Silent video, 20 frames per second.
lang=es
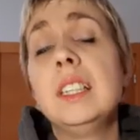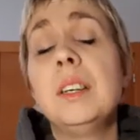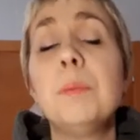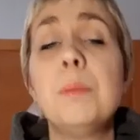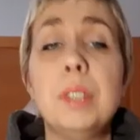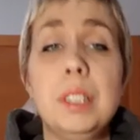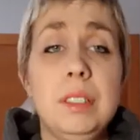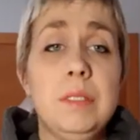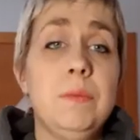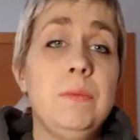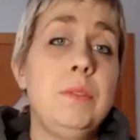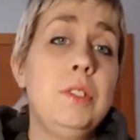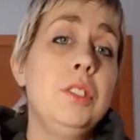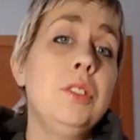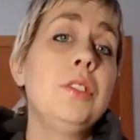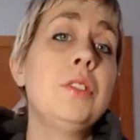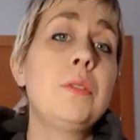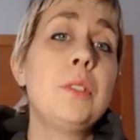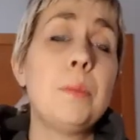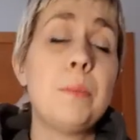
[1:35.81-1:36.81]
Bueno, yo
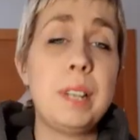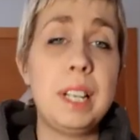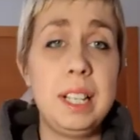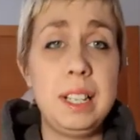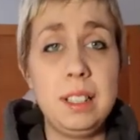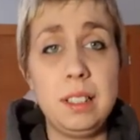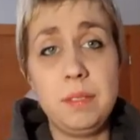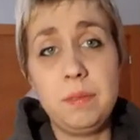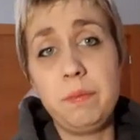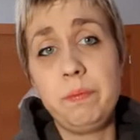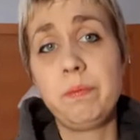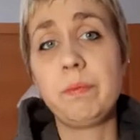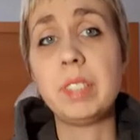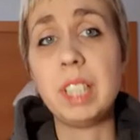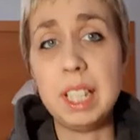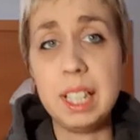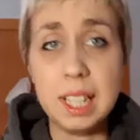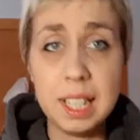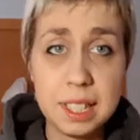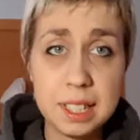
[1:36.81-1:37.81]
no veo mal
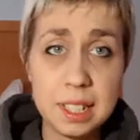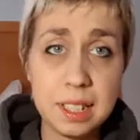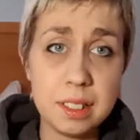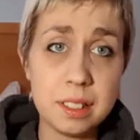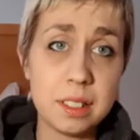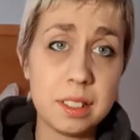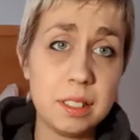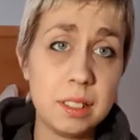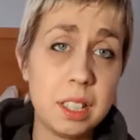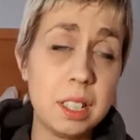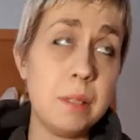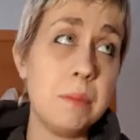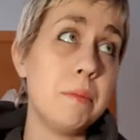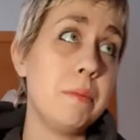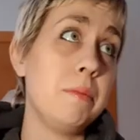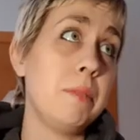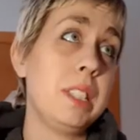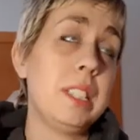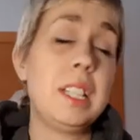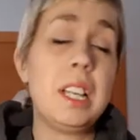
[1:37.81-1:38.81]
el Legends y
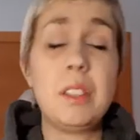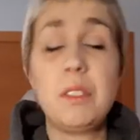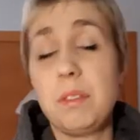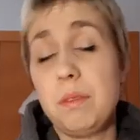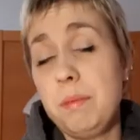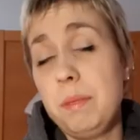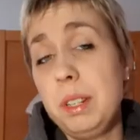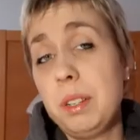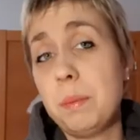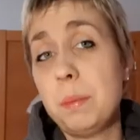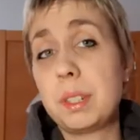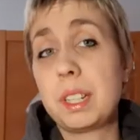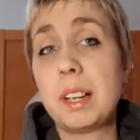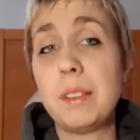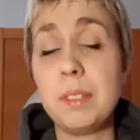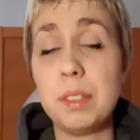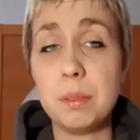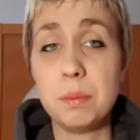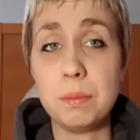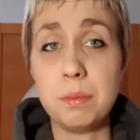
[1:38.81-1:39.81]
este año menos porque ha
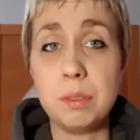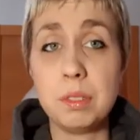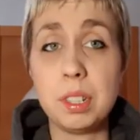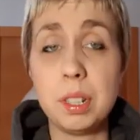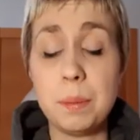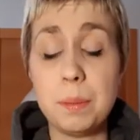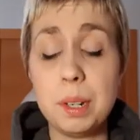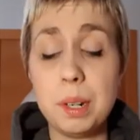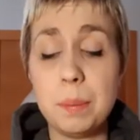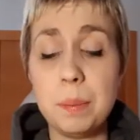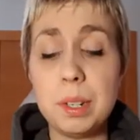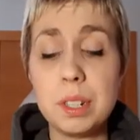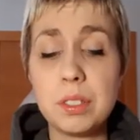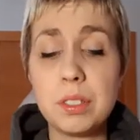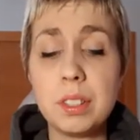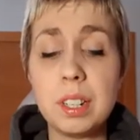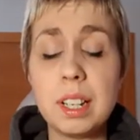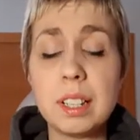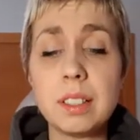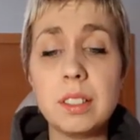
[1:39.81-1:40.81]
habido muchas menos
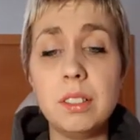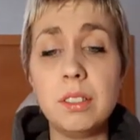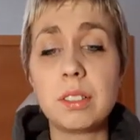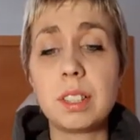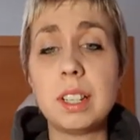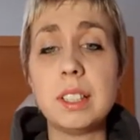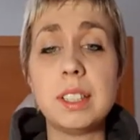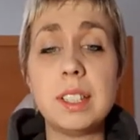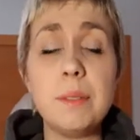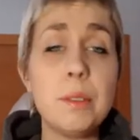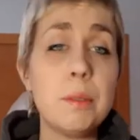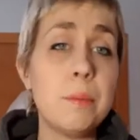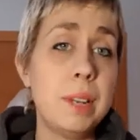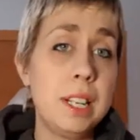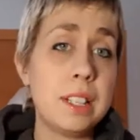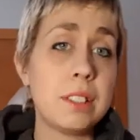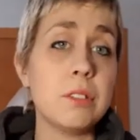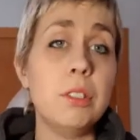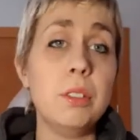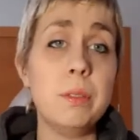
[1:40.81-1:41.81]
personas. Lo que sí veo
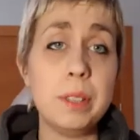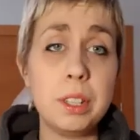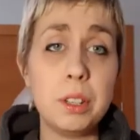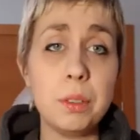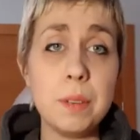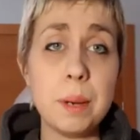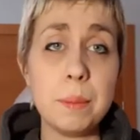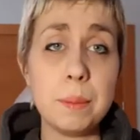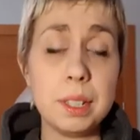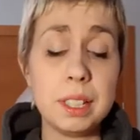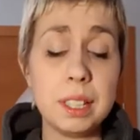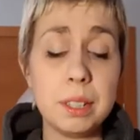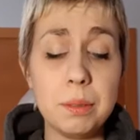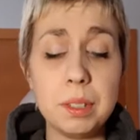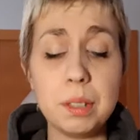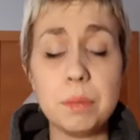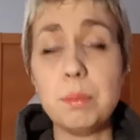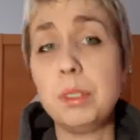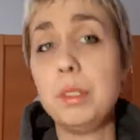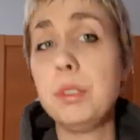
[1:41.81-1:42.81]
mal es golpe, obviamente. Y
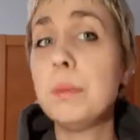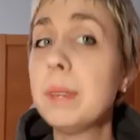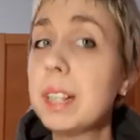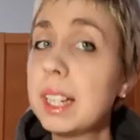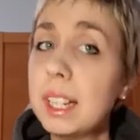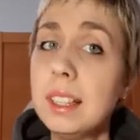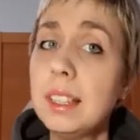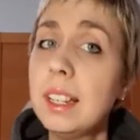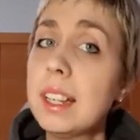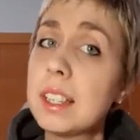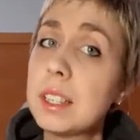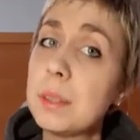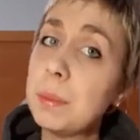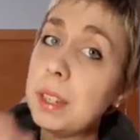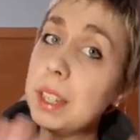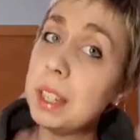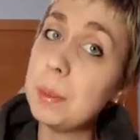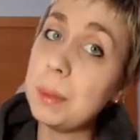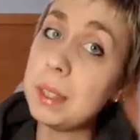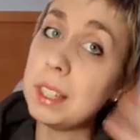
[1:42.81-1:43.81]
bueno, pues Drew McIntyre ya se
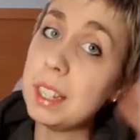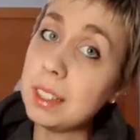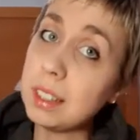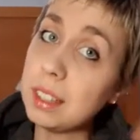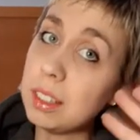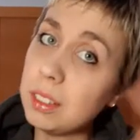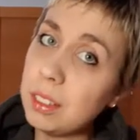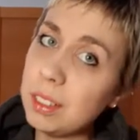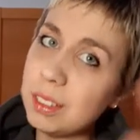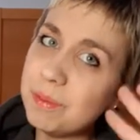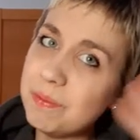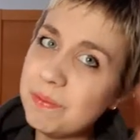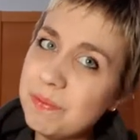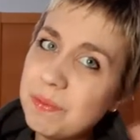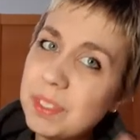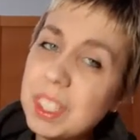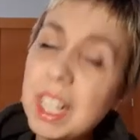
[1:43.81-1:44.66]
puede despedir el título.